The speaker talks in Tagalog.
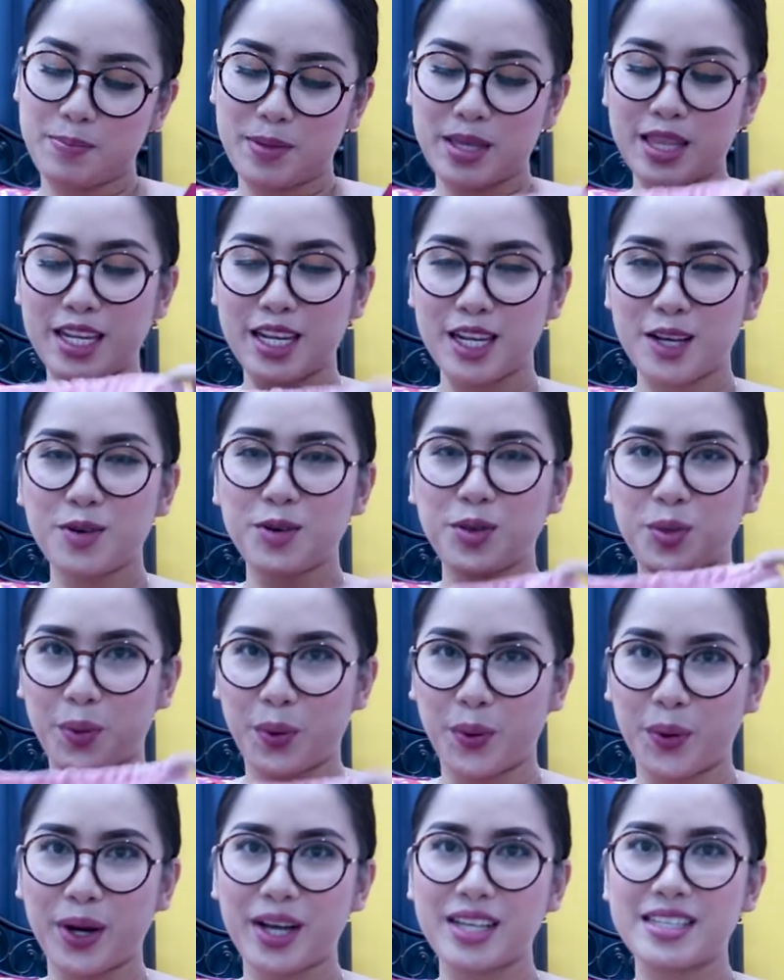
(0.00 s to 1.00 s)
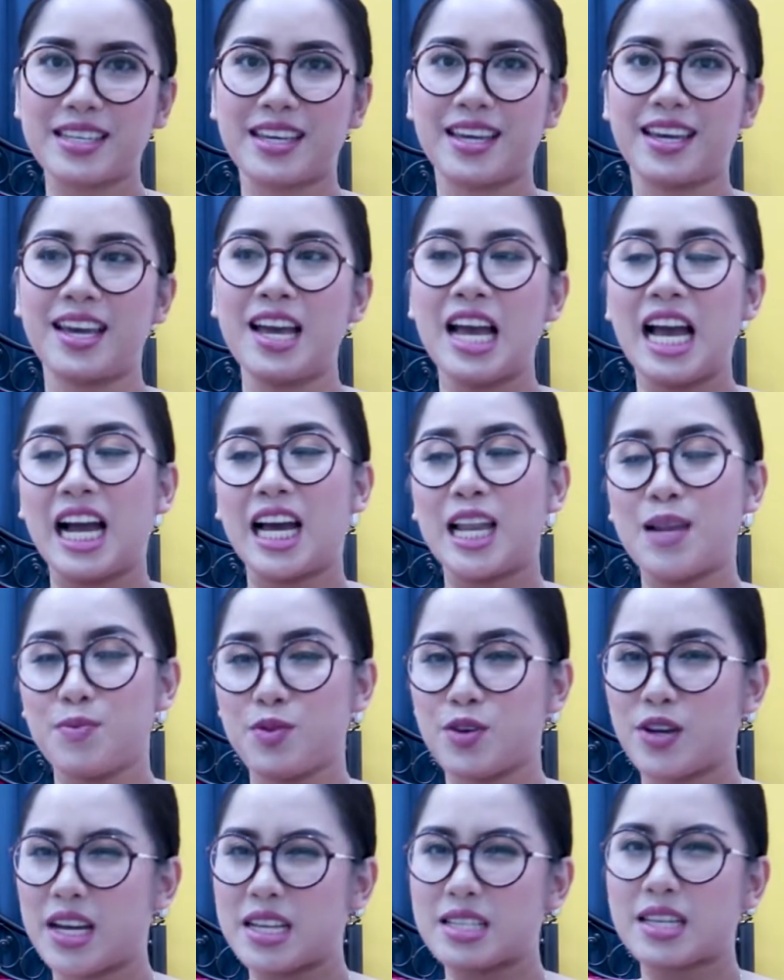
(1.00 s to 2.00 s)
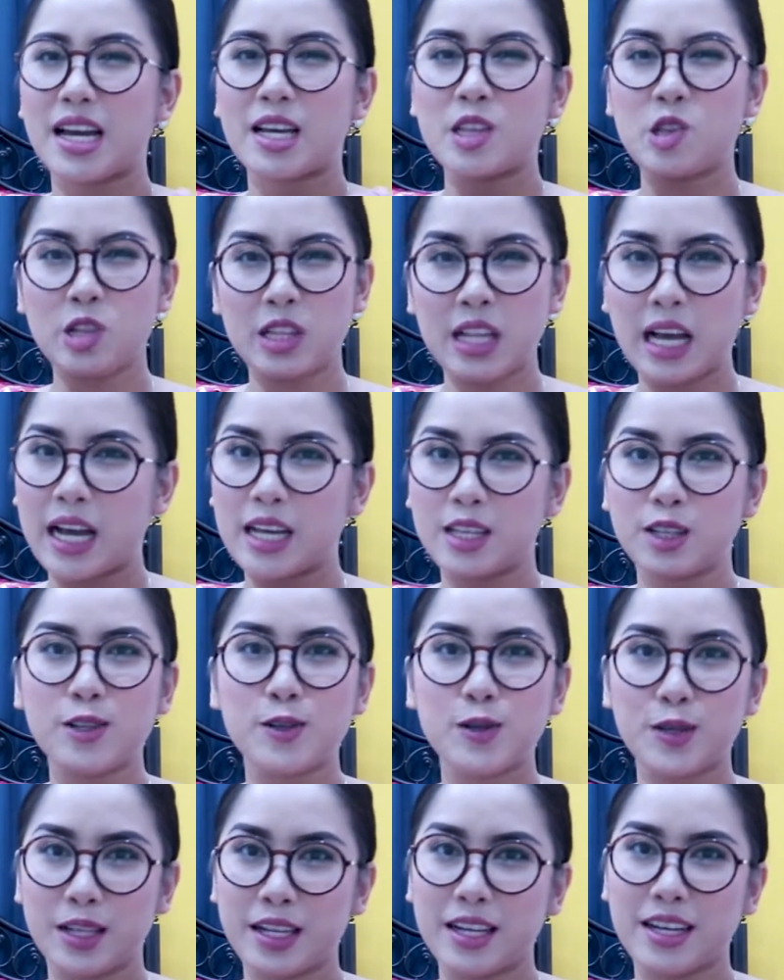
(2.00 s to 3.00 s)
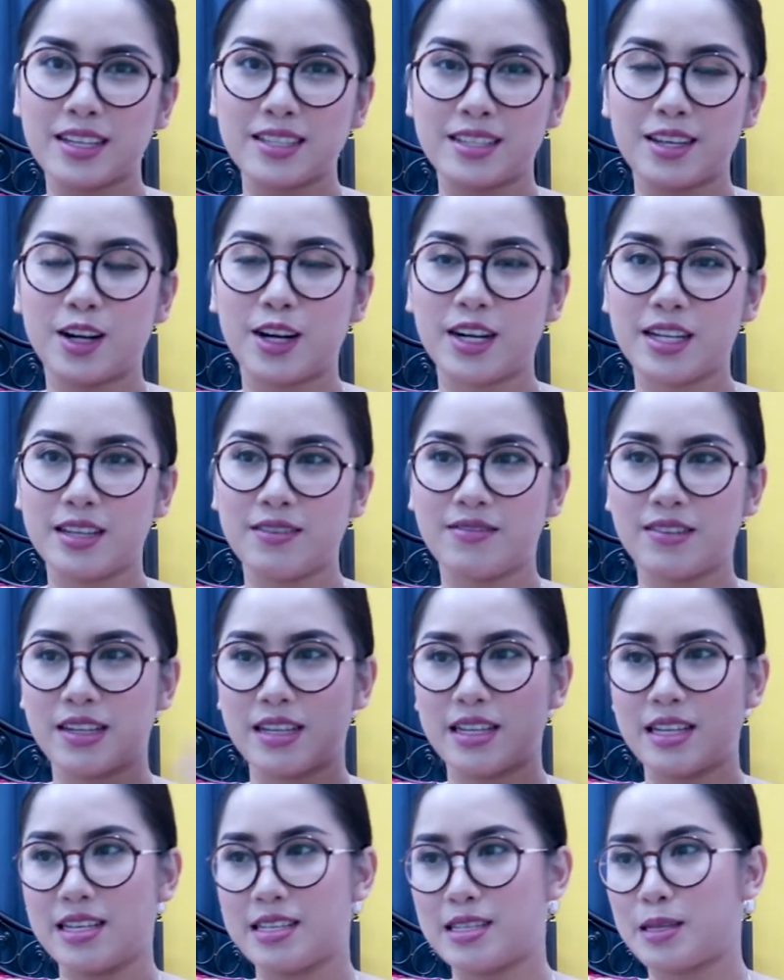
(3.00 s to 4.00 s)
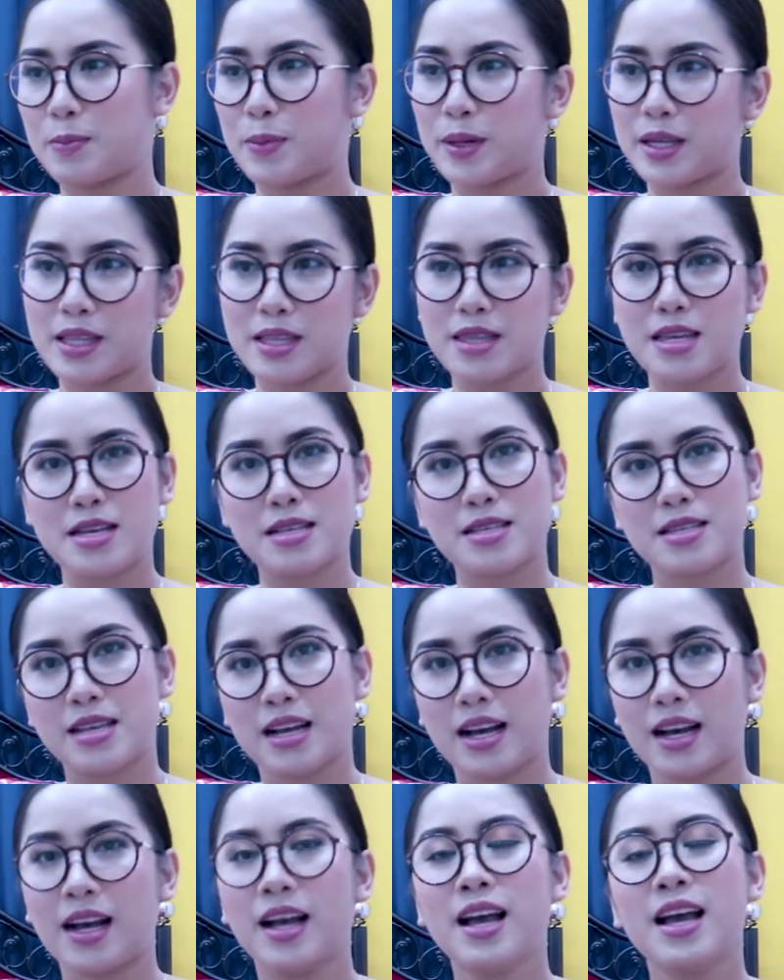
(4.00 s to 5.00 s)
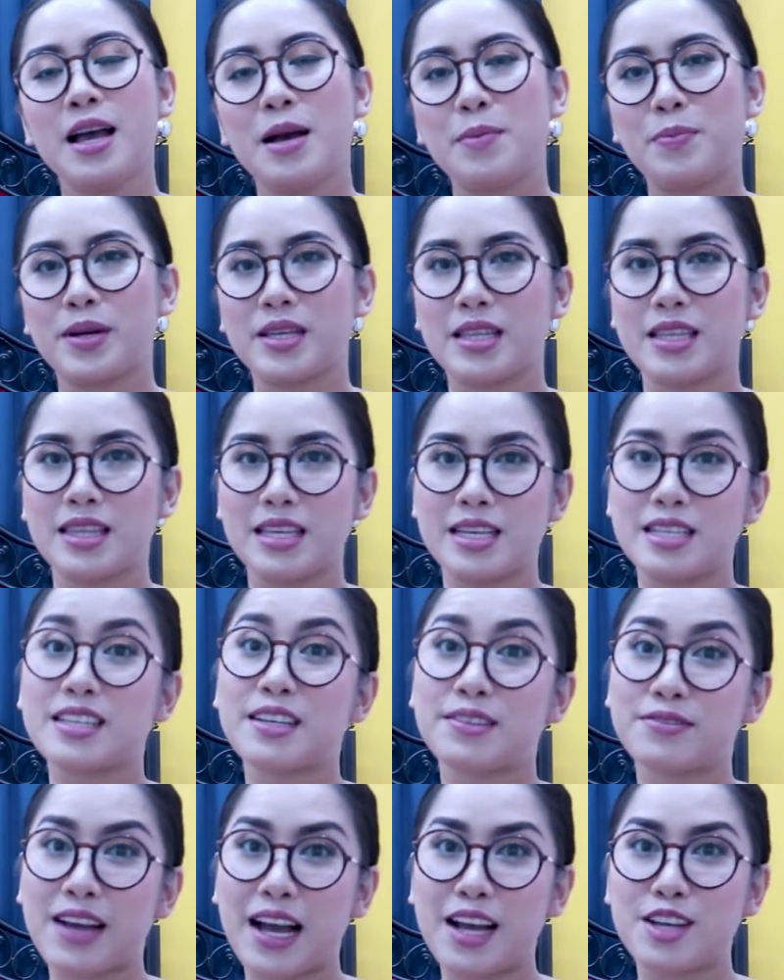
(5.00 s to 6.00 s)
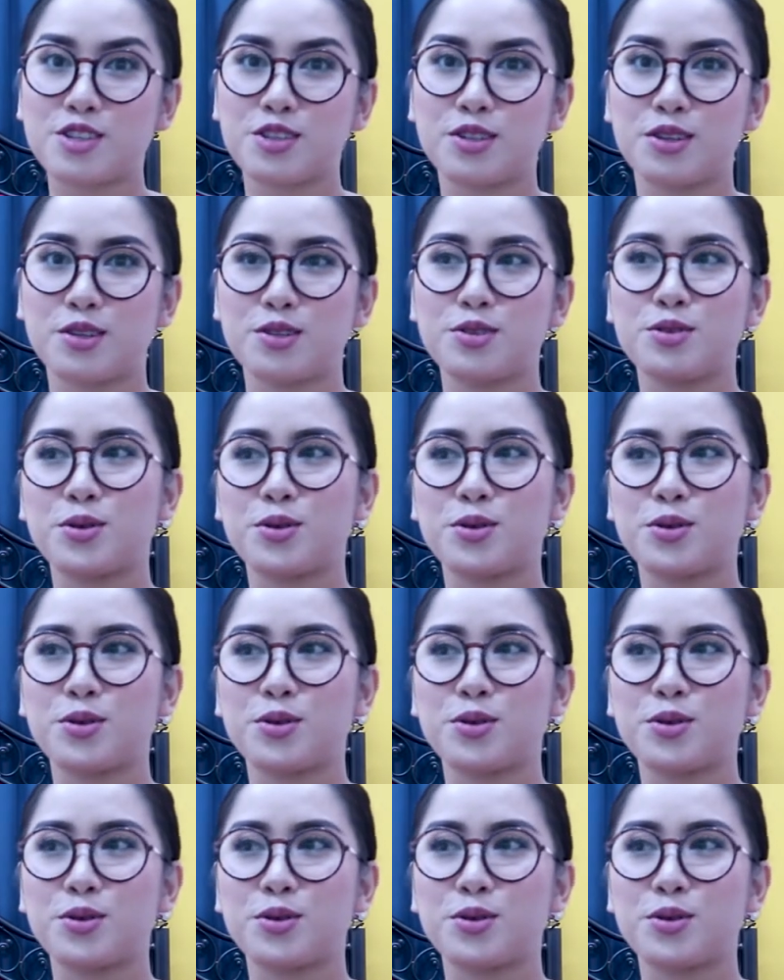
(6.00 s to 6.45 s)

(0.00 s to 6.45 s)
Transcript: Binili ko to kasi, alam nyo guys, idol na idol ko talaga si heart evangelista pagdating sa, pagdating sa fashion.